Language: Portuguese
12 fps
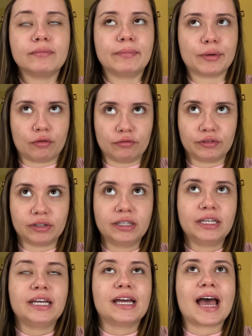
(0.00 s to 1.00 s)
Prova.
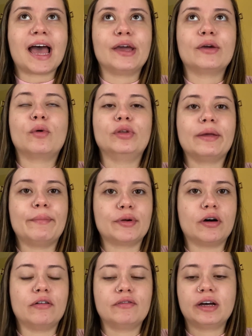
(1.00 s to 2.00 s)
Aí, quando é
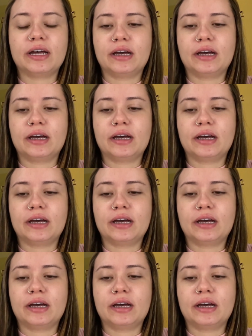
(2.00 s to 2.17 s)
prova,